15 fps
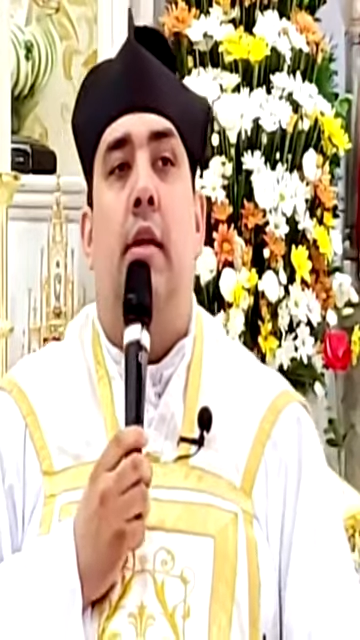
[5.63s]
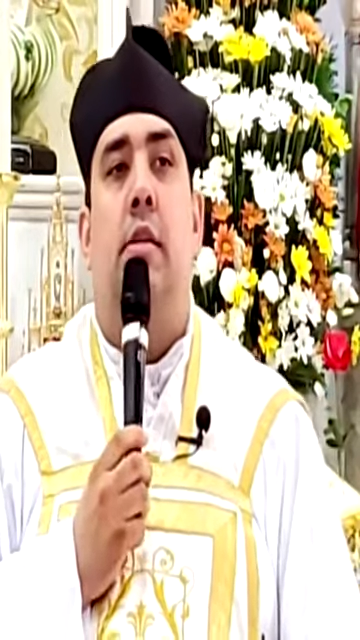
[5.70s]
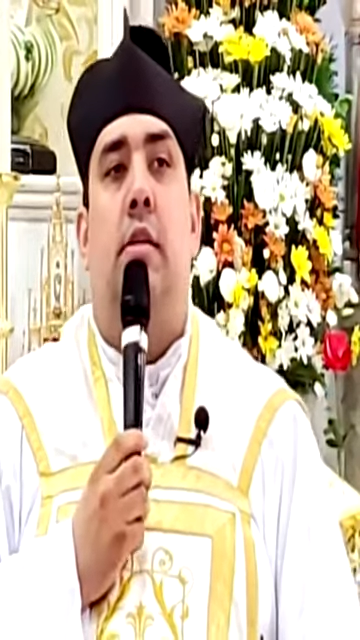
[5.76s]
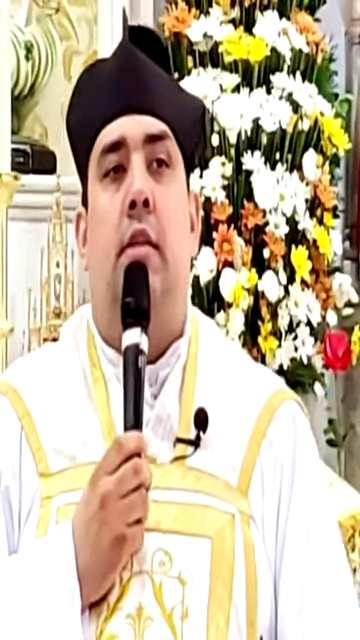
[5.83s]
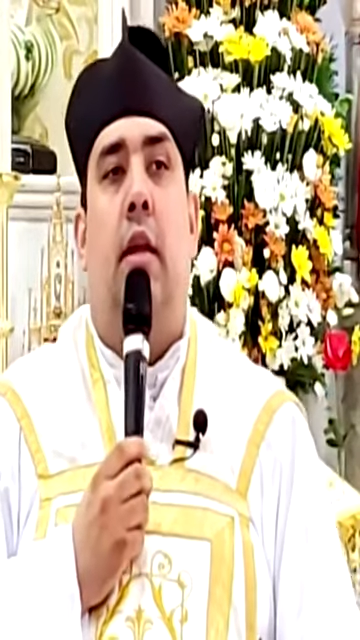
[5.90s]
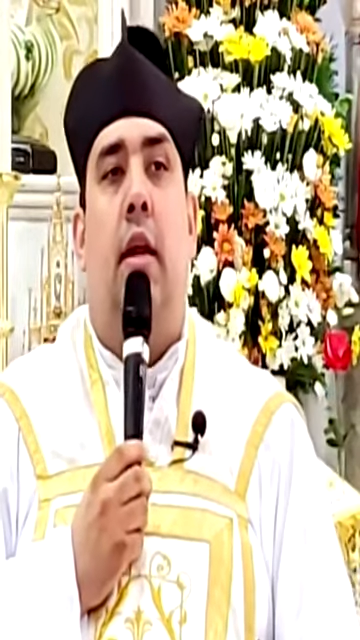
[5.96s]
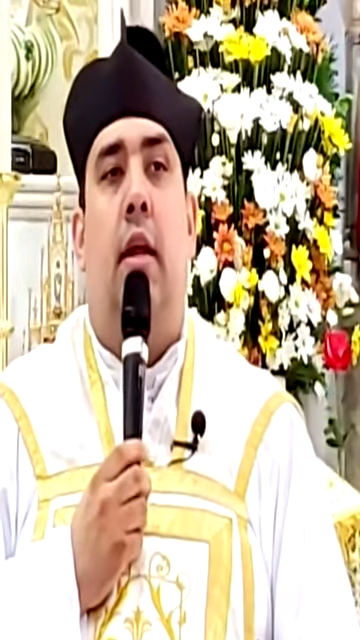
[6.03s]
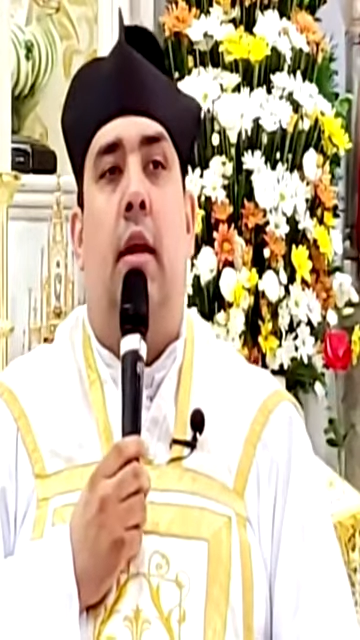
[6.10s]

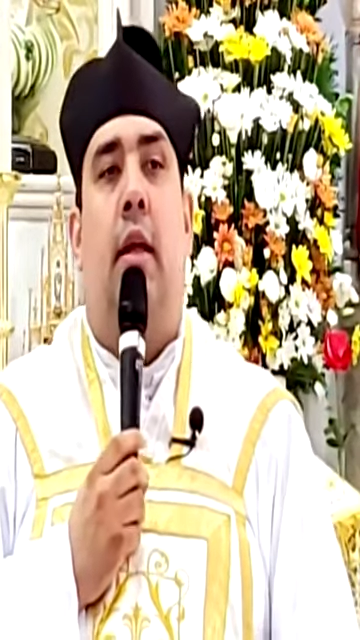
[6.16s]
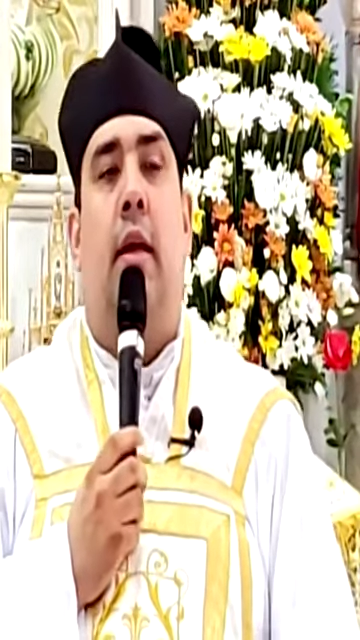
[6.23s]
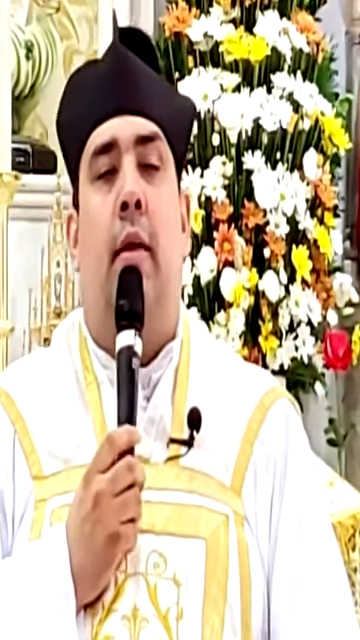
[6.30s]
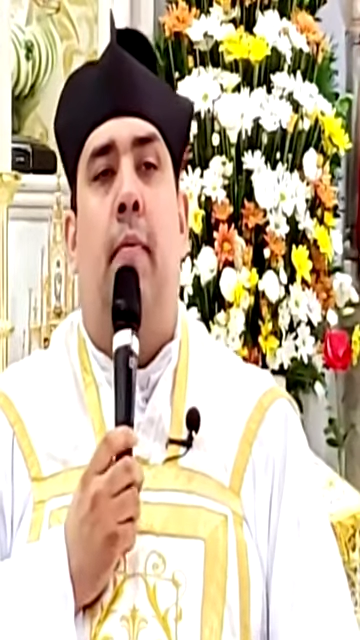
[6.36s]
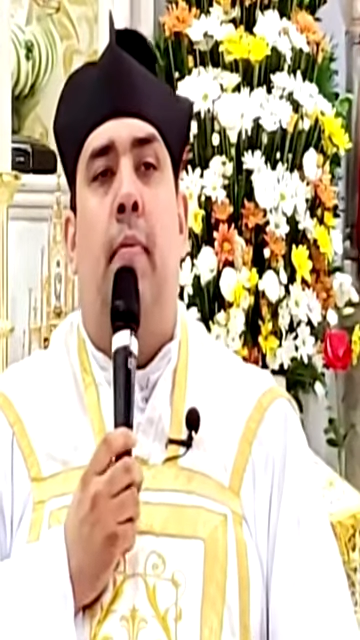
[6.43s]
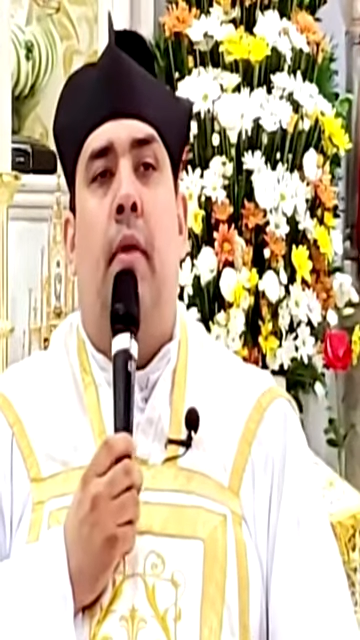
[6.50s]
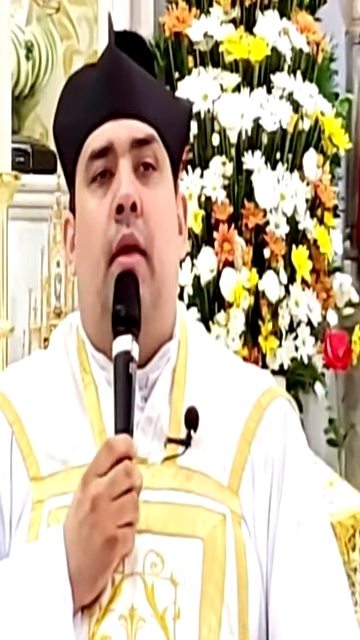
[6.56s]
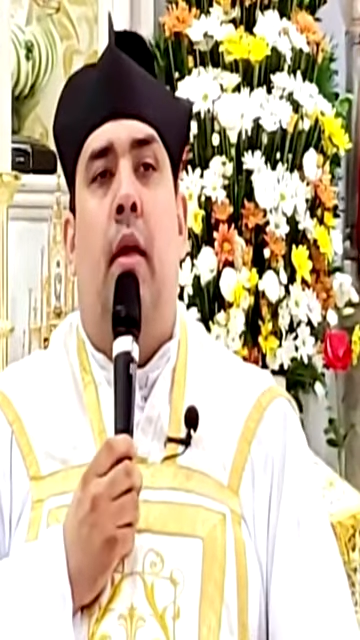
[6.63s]
a
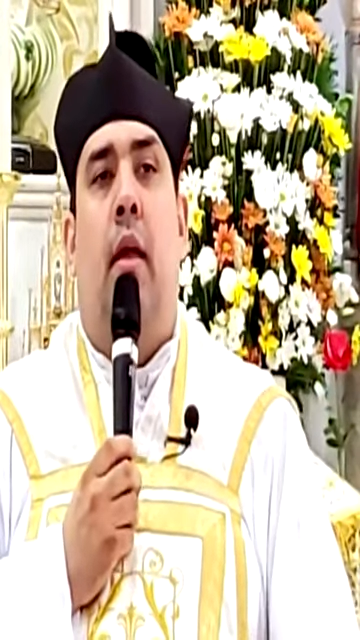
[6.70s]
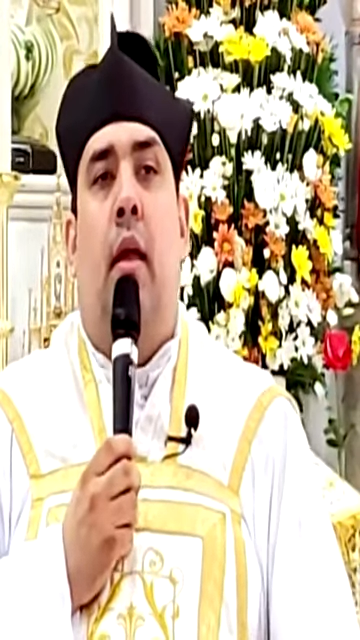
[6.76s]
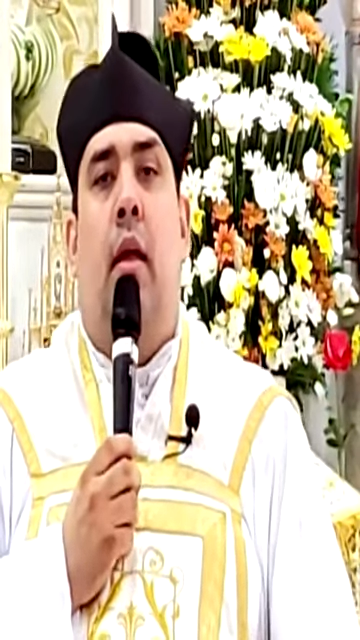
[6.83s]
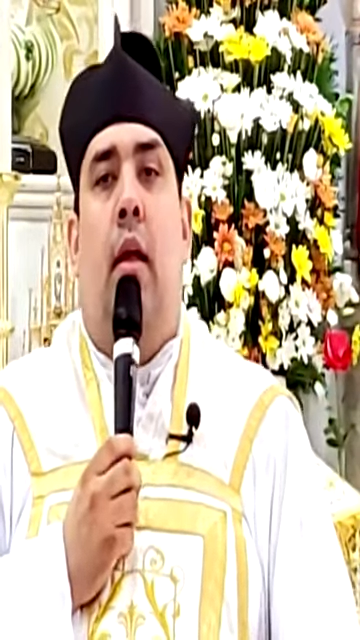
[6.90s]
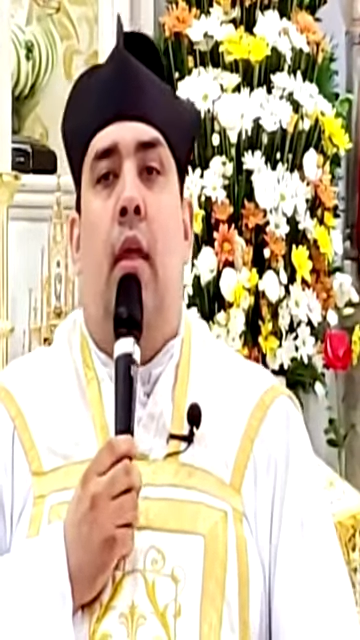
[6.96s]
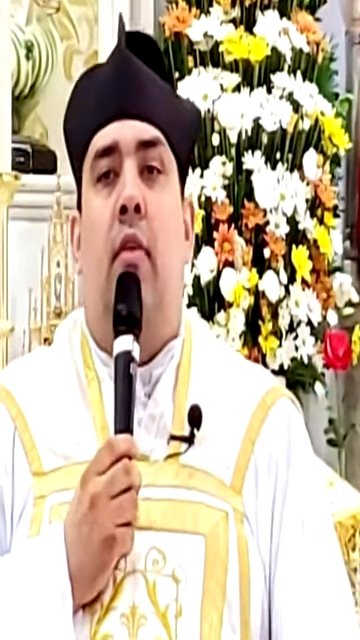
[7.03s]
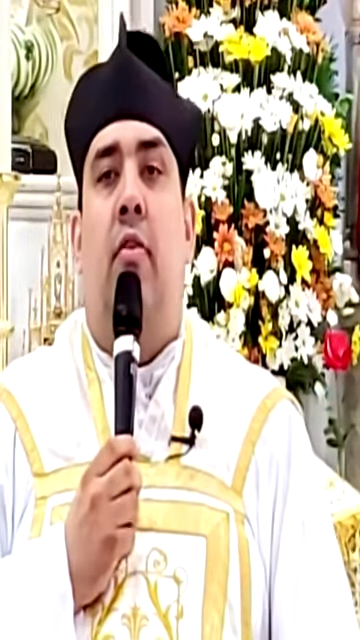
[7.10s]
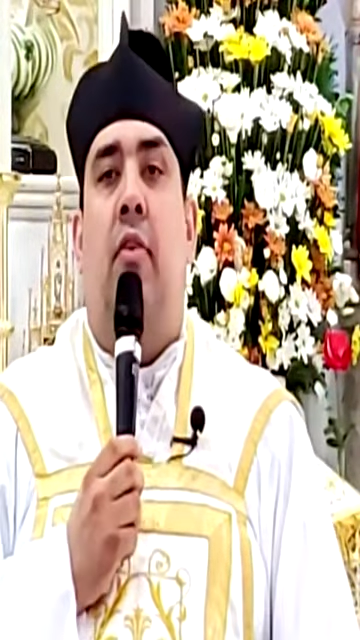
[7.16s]
estrela
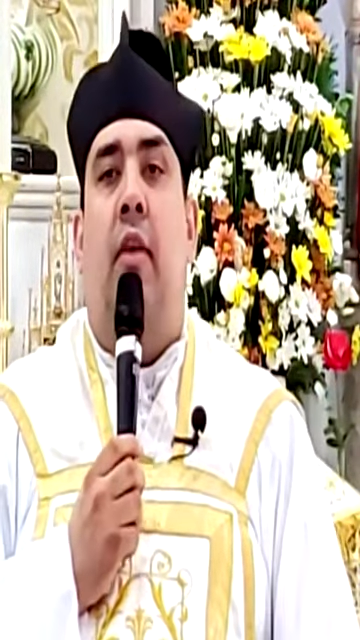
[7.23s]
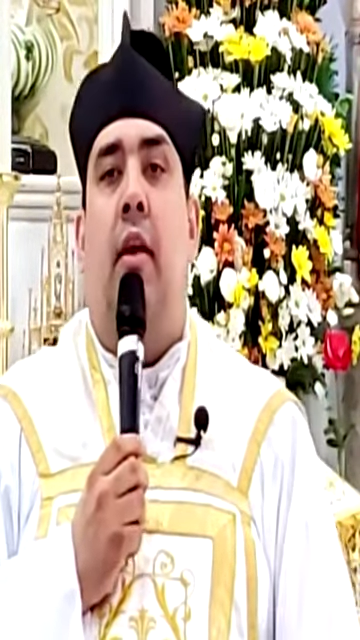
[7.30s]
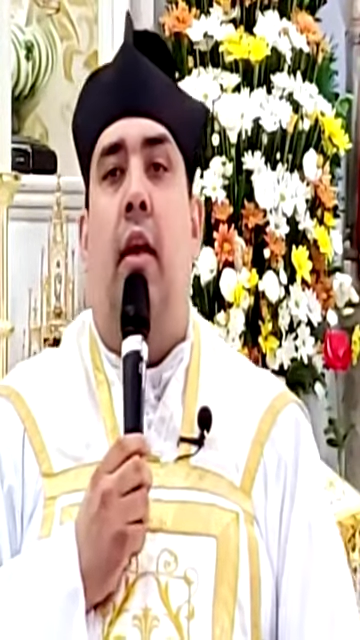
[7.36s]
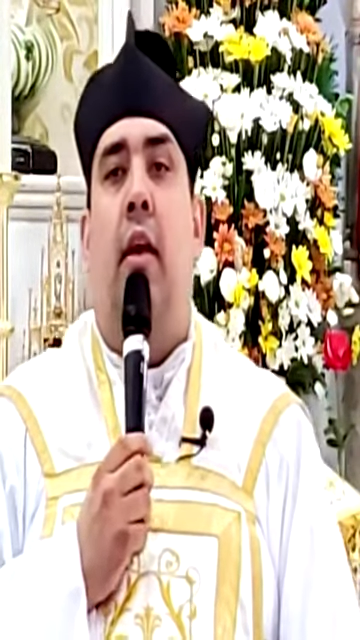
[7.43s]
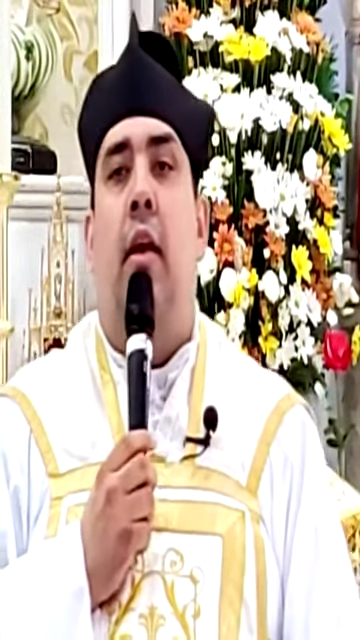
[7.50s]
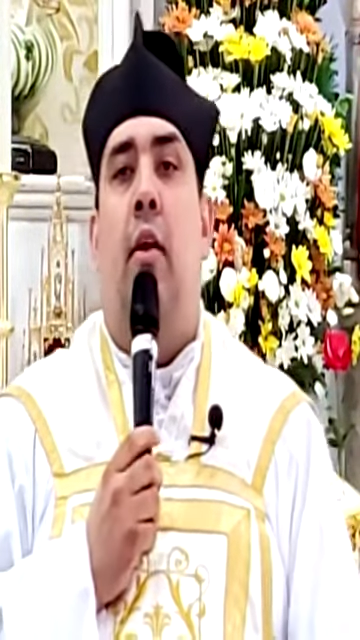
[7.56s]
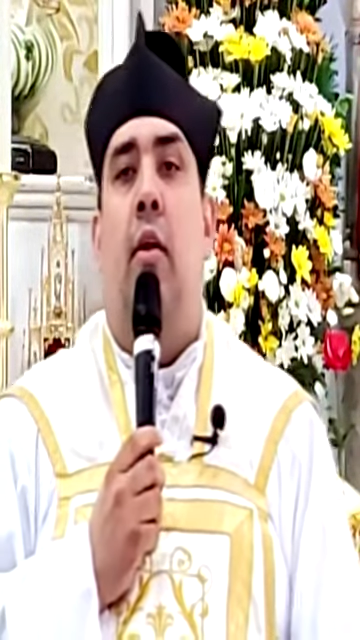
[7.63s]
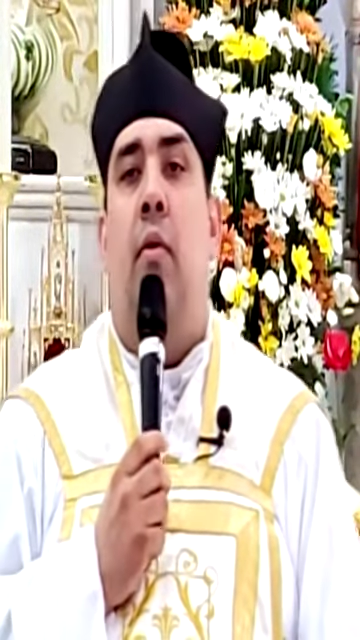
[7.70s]
e
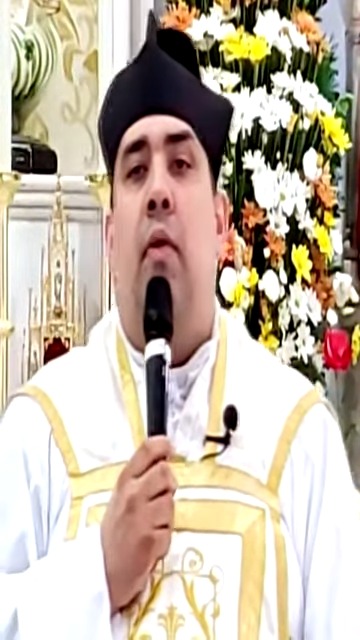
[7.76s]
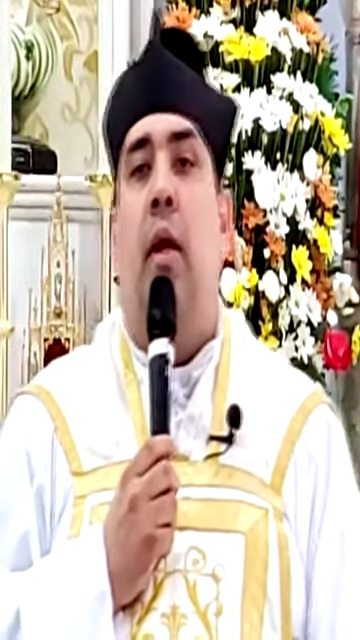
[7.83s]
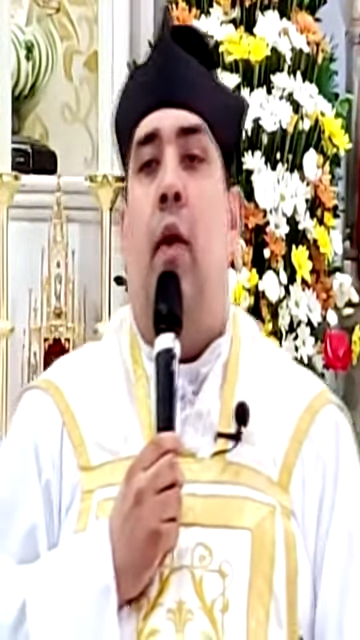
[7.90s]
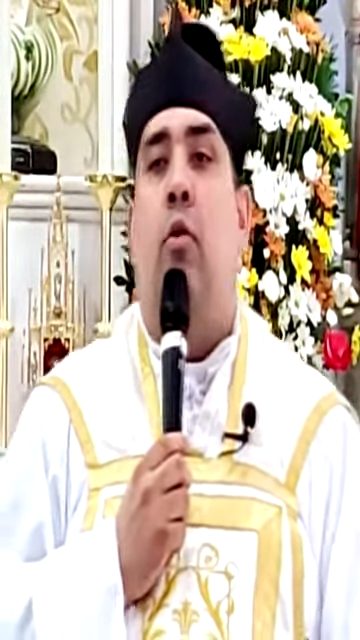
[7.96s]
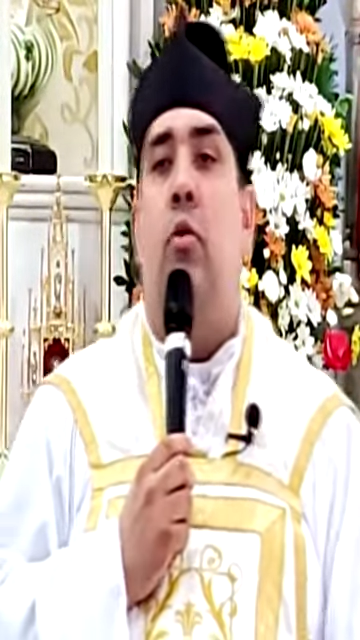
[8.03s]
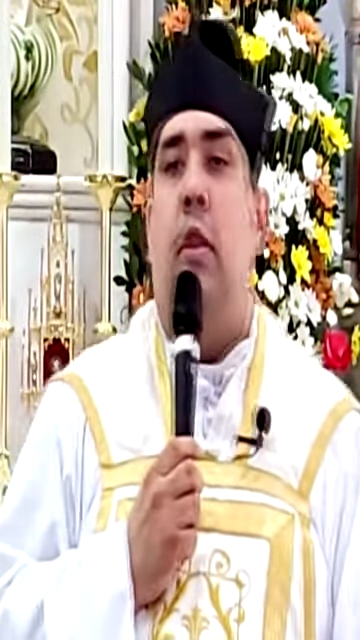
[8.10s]
seguiram.